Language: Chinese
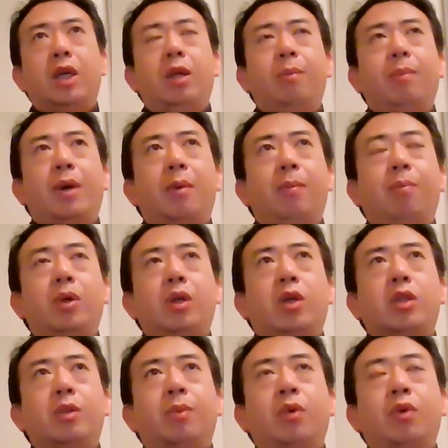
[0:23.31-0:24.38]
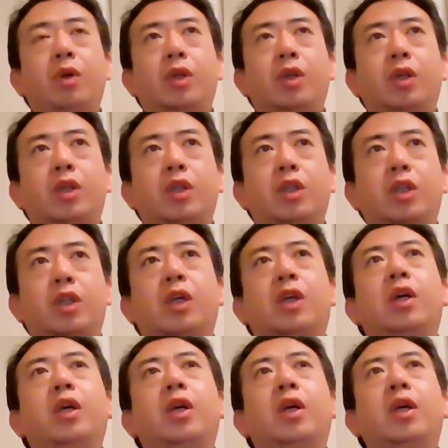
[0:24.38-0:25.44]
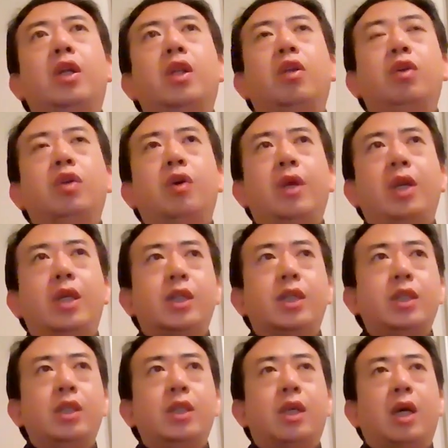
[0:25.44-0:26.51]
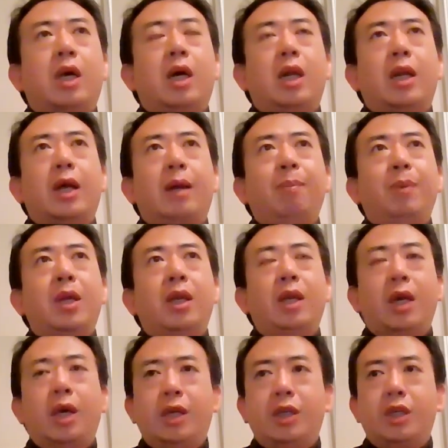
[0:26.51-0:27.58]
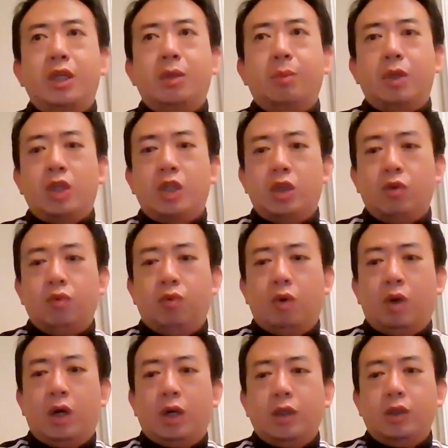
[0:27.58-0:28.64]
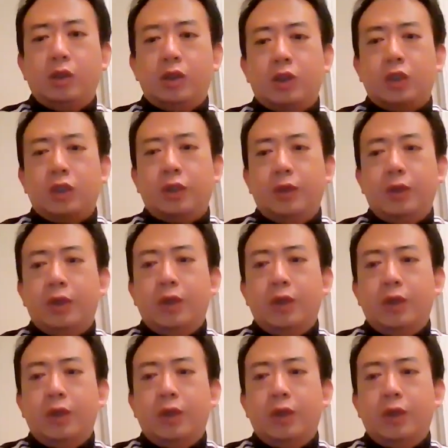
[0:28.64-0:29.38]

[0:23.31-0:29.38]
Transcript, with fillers: 一般不知道怎么回事，这是都喜欢以四啊来并列一些什么事物啊，就是，